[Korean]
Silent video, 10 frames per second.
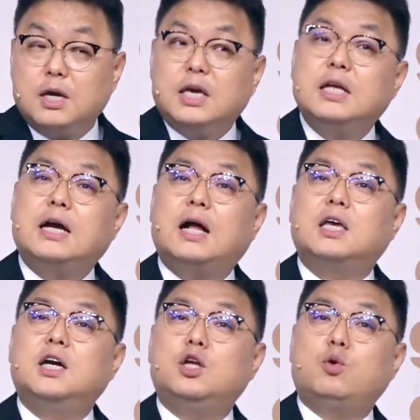인간이
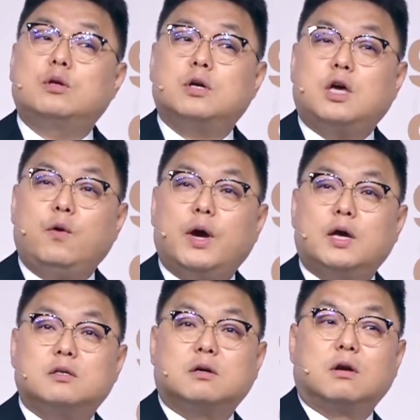의도해서
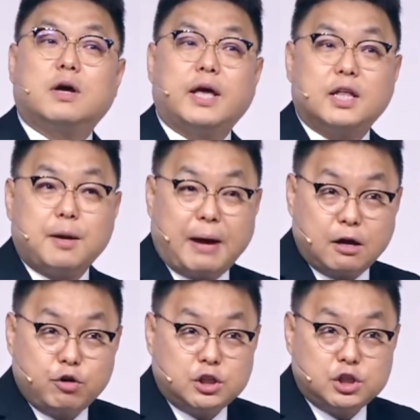계획해서 그렇게 하는 게
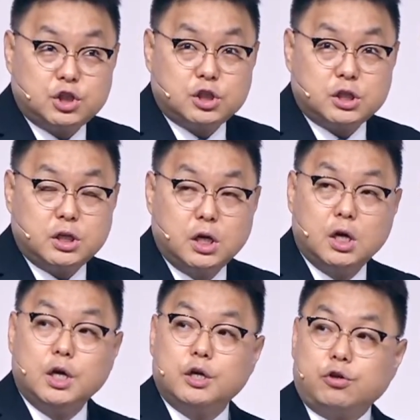마귀의 짓이지,
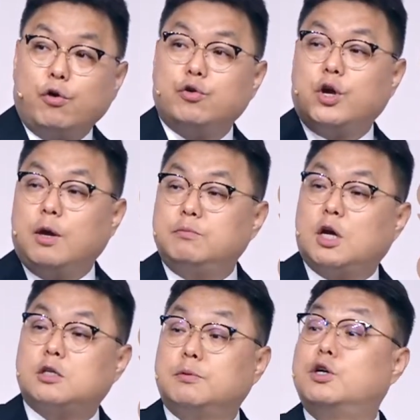성령의
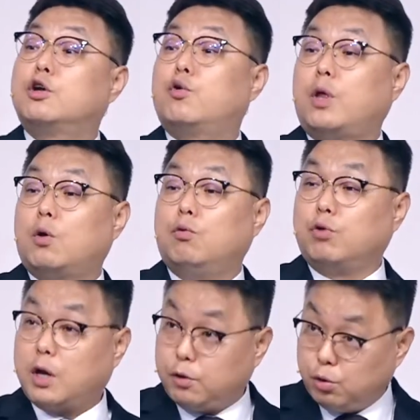임재했으면 그렇게 되고,
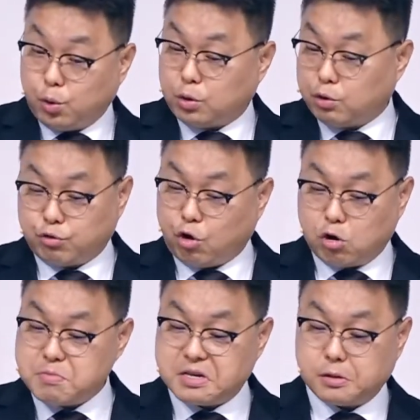우리가 선교 때도
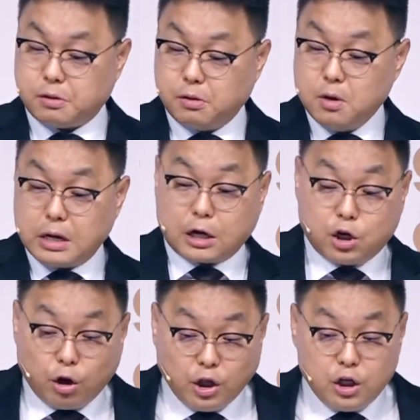경험했어요. 그러니까
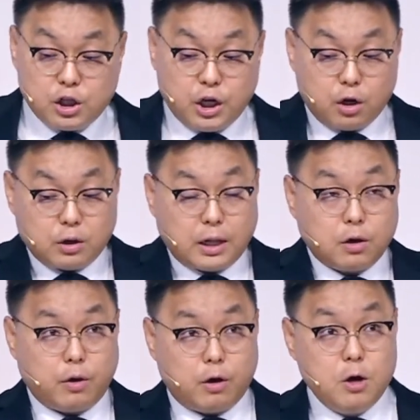그런 일들이 일어나는
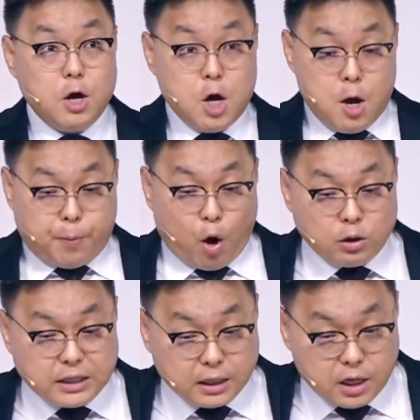거예요.
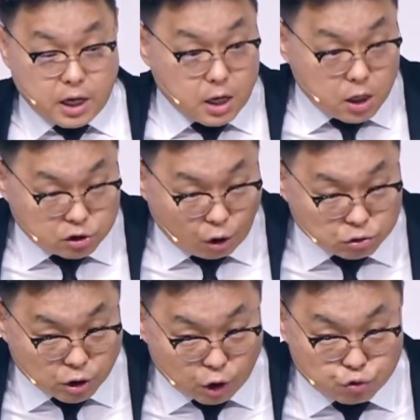병자들이
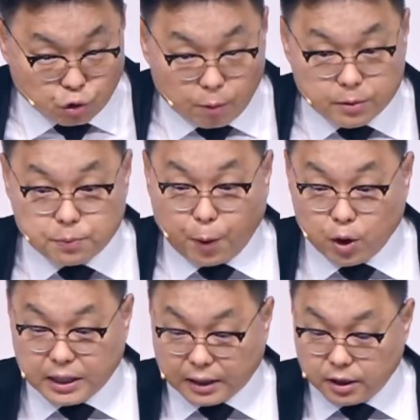성전에 들어오면서
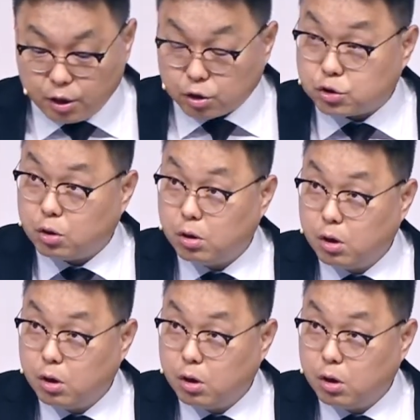병이 낫는 거죠.